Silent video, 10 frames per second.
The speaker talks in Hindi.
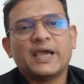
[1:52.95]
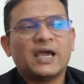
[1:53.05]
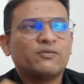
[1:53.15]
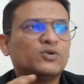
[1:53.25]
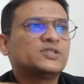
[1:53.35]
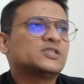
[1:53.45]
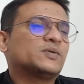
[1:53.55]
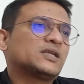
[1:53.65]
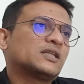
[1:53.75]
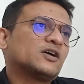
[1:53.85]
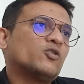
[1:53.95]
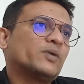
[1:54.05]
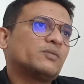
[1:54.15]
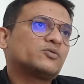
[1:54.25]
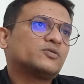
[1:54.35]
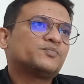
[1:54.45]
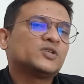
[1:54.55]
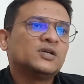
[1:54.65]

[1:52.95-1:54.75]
क्या है वो चीज़ बताता हूँ मैं आपको